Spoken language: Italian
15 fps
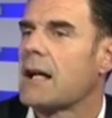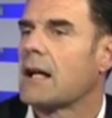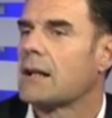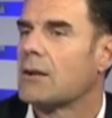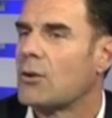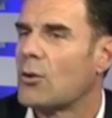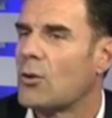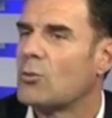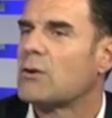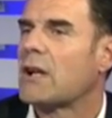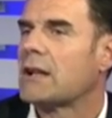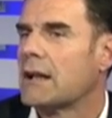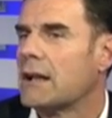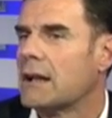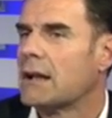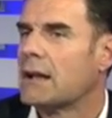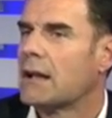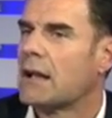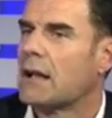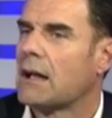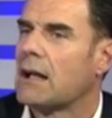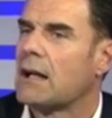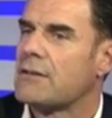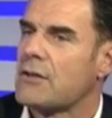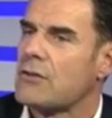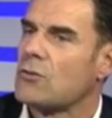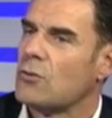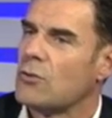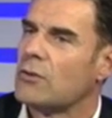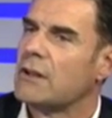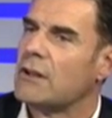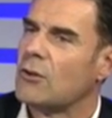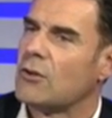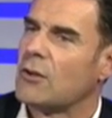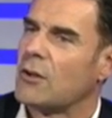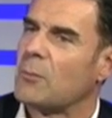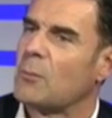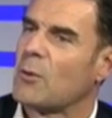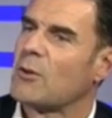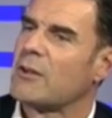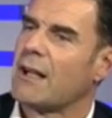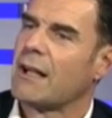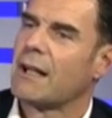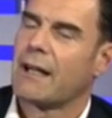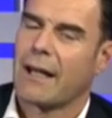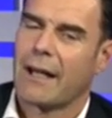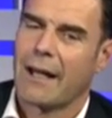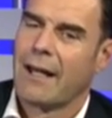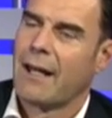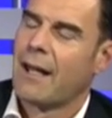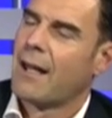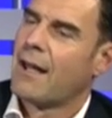dando una delega a ciascuno di loro, in modo tale che